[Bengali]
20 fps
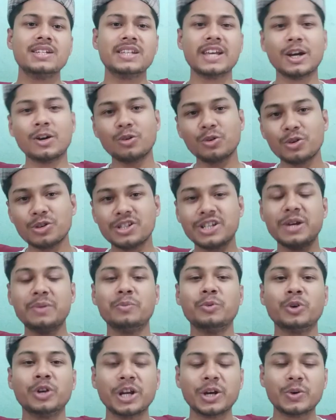সেগুলো সে
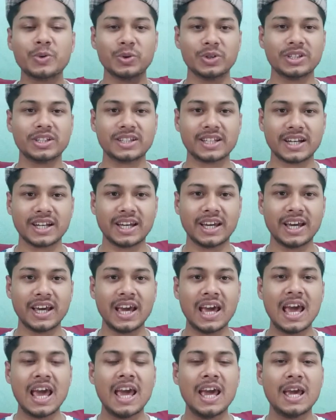মনে করতে থাকে
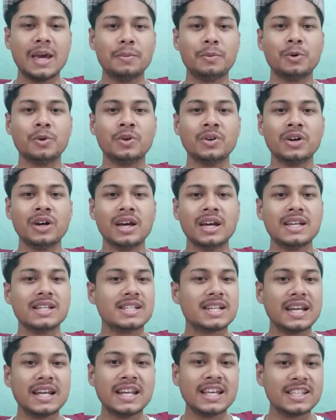এবং
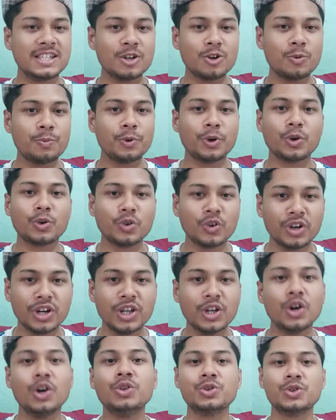সে নিজের উপর কোনো
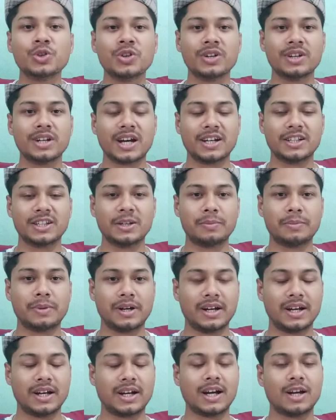নিয়ন্ত্রণ রাখতে
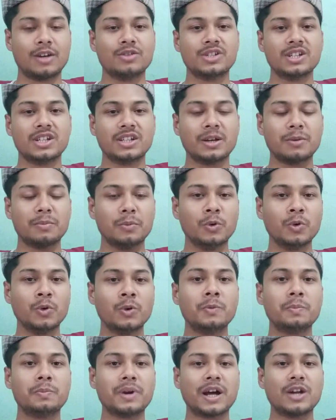পারে না কারণ সে তার
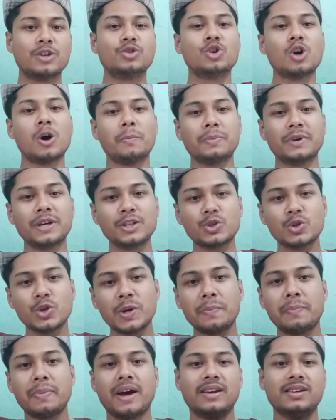মন প্রাণ সব
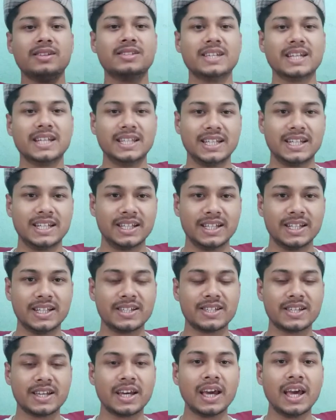কিছুই প্যারিসকে দিয়ে
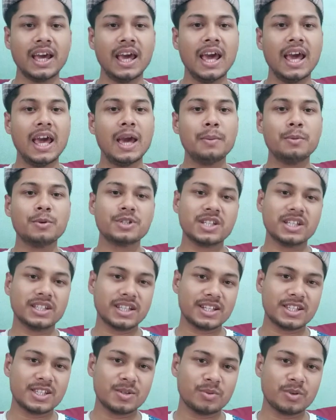দিয়েছে এবং সে
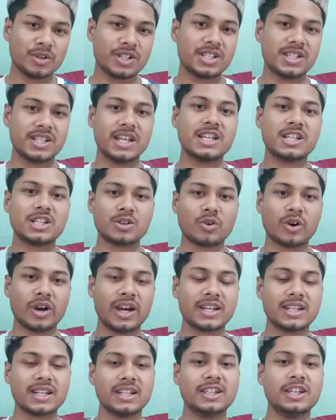তার জীবনের শেষ
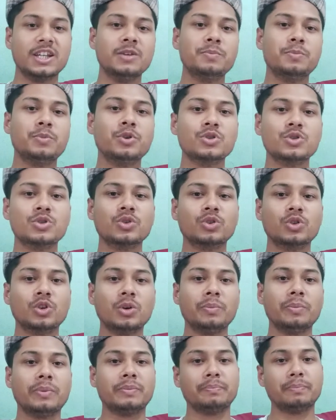কয়েকটা দিন পর্যন্ত
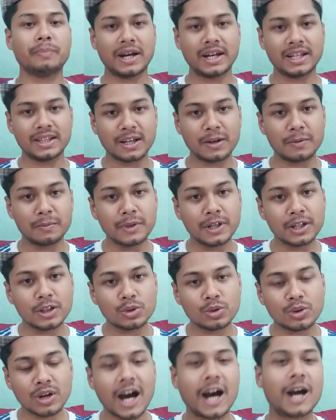মানে তার
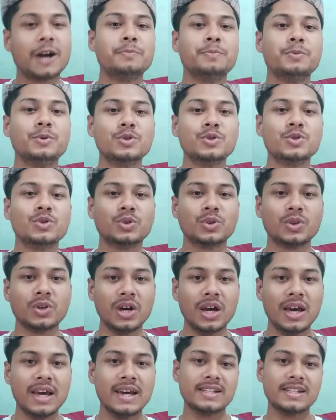মৃত্যুর আগ পর্যন্ত
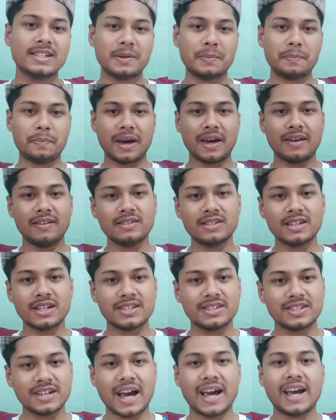সে
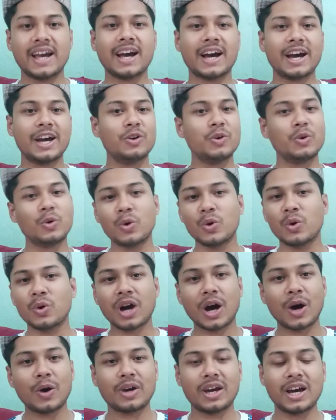প্যারিসের জায়গায় অন্য
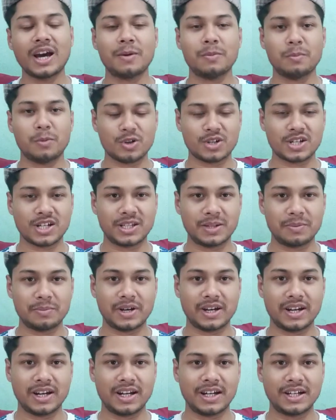কাউকে আর বসাতে
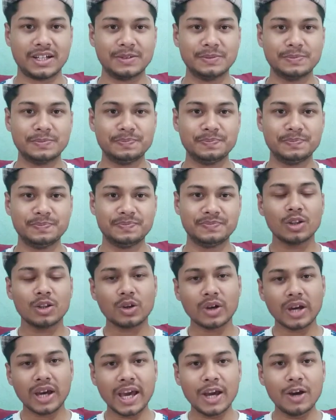পারে না
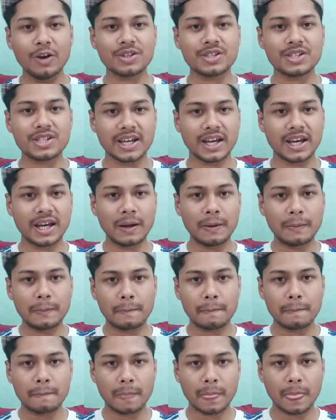তো এই হচ্ছে
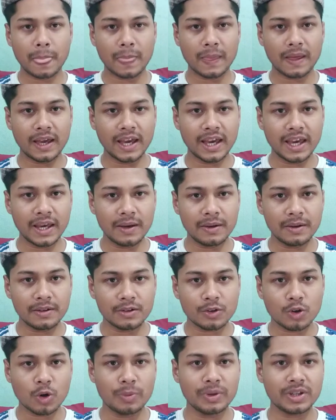এই
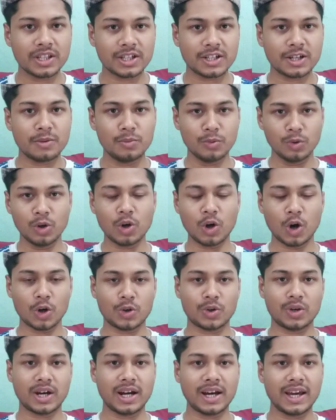কবিতাটার মূল
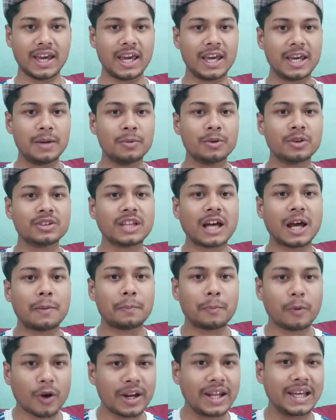ঘটনা এবং
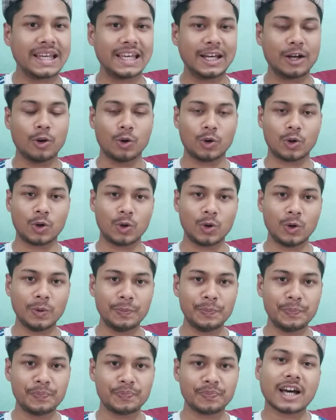তারপরে কি ঘটলো
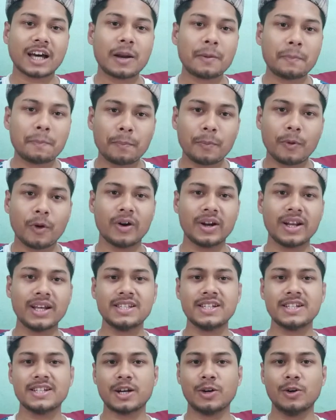তারপরে
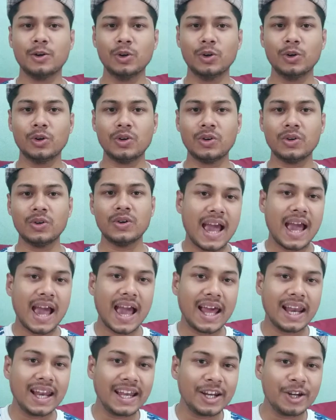যেটা হলো
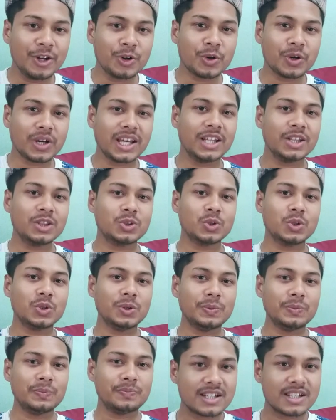হ্যালেনেরও কিন্তু
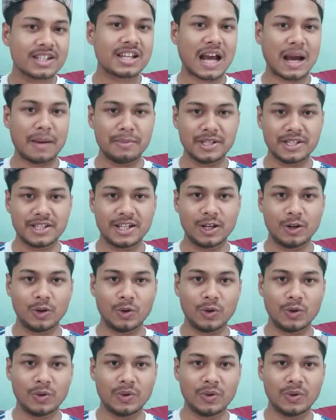স্বামী ছিল